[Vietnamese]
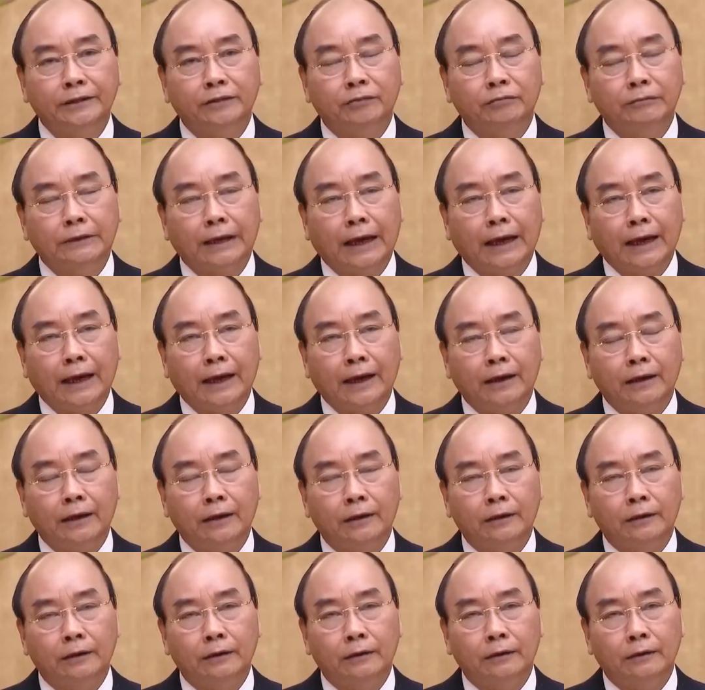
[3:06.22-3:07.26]
dân chúng ta
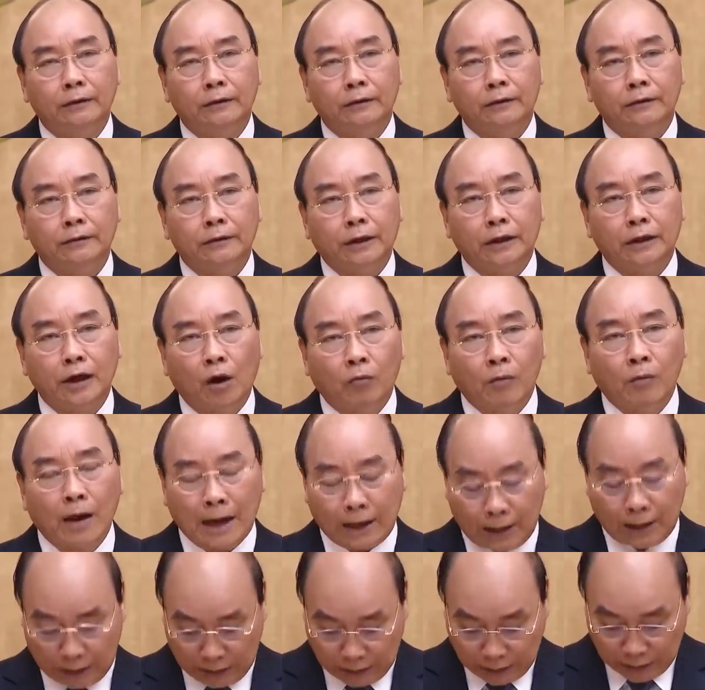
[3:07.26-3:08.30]
đã đồng
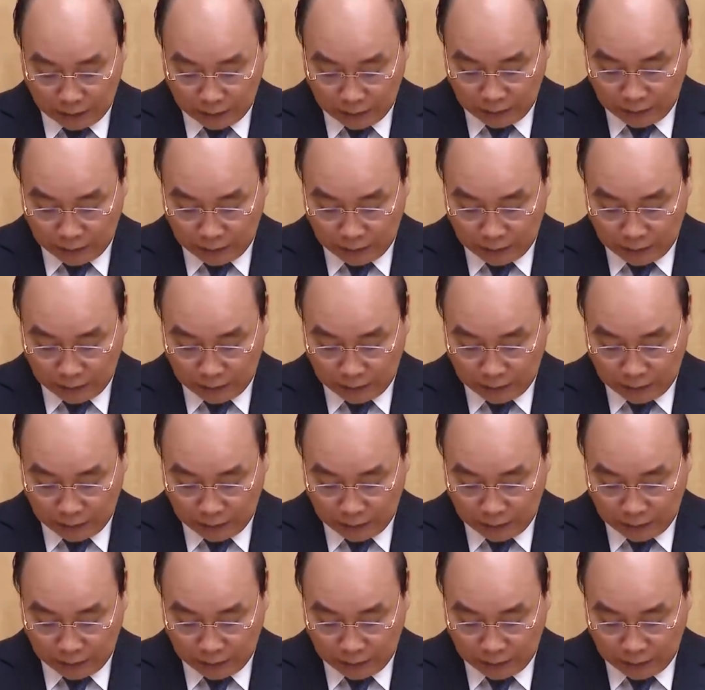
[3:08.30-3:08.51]
hành,